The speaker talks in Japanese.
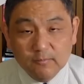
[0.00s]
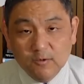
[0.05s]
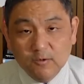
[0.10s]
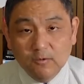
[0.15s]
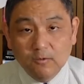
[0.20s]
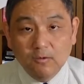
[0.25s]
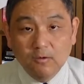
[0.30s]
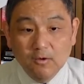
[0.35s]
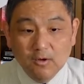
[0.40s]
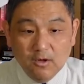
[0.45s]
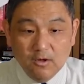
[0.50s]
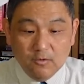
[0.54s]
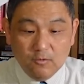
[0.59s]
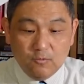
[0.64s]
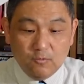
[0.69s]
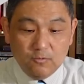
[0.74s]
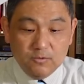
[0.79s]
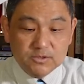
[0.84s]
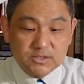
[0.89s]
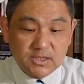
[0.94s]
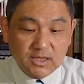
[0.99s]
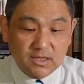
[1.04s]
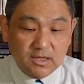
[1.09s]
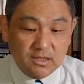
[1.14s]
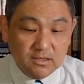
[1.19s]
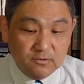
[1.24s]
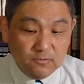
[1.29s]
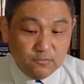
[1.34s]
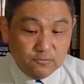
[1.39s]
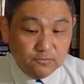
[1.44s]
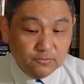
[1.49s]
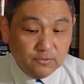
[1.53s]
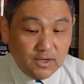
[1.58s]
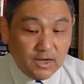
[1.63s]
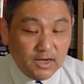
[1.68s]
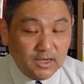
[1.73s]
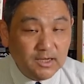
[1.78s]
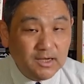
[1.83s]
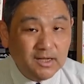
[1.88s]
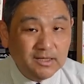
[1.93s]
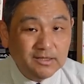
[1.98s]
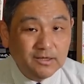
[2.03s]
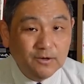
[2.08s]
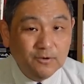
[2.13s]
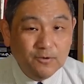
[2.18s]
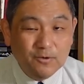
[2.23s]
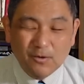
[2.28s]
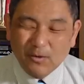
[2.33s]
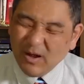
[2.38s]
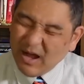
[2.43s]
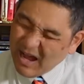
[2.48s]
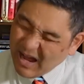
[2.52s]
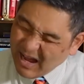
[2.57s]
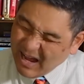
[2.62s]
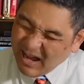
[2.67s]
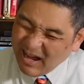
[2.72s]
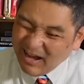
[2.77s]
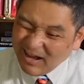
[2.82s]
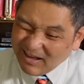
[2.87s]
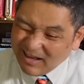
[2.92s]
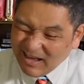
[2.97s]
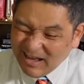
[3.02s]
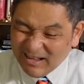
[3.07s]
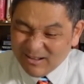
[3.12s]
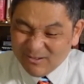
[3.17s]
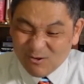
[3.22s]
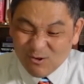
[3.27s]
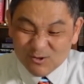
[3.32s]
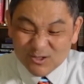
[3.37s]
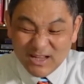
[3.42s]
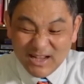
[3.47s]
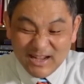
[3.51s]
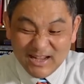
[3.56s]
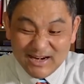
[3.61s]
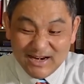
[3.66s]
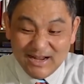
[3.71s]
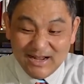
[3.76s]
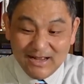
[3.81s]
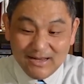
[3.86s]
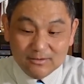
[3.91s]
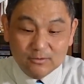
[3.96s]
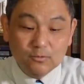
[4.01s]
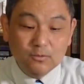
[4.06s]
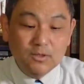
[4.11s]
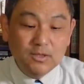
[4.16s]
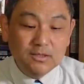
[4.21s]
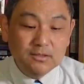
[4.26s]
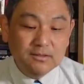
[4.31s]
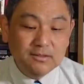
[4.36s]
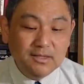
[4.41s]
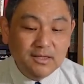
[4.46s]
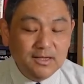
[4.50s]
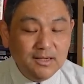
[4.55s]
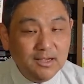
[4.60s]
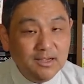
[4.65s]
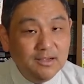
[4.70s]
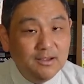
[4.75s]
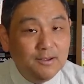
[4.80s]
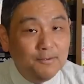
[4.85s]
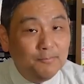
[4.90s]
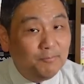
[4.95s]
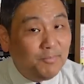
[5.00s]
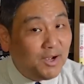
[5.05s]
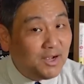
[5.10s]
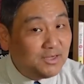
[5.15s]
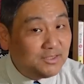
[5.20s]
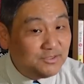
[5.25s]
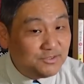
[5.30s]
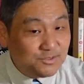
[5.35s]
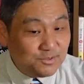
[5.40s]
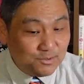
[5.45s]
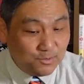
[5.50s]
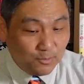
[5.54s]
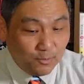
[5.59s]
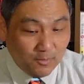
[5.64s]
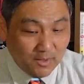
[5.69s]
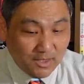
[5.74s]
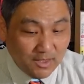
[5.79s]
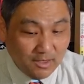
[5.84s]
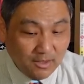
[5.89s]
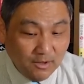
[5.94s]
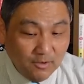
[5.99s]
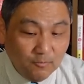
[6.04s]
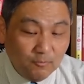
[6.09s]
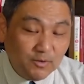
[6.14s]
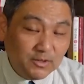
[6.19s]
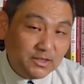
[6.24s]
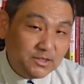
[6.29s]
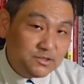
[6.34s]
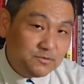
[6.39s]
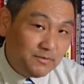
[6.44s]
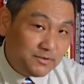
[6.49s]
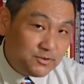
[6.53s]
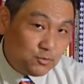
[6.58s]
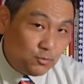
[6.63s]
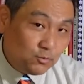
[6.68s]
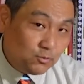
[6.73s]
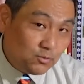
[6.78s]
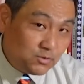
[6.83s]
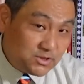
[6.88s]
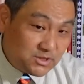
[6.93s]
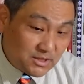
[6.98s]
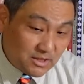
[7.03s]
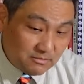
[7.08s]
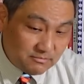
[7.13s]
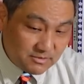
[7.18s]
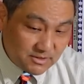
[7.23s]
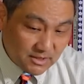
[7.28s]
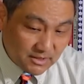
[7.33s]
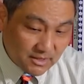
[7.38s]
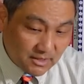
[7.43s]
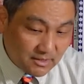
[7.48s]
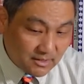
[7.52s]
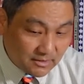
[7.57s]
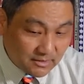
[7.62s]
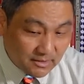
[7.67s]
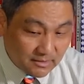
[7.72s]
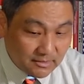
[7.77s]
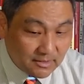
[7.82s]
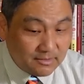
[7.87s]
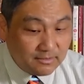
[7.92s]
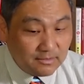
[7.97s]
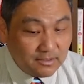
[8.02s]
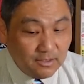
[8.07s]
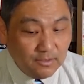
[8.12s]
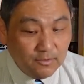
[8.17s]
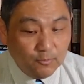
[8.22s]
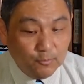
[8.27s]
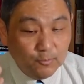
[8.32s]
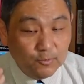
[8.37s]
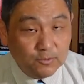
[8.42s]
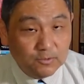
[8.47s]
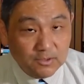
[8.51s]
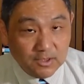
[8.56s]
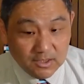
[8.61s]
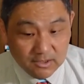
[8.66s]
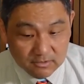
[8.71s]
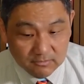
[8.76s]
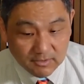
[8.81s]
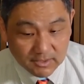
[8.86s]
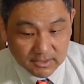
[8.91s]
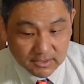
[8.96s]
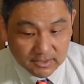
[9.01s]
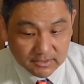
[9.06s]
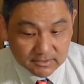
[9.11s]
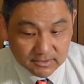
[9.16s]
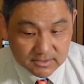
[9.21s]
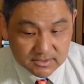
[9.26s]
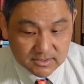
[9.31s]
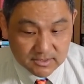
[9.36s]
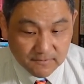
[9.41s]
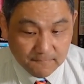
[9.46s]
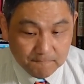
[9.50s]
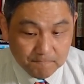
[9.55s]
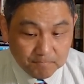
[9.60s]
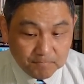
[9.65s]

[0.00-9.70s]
も、こうした韓国の在り方をああ韓国だからと言ってバカにするのは私はちょっと違うんじゃないかななんて思っているわけなんです。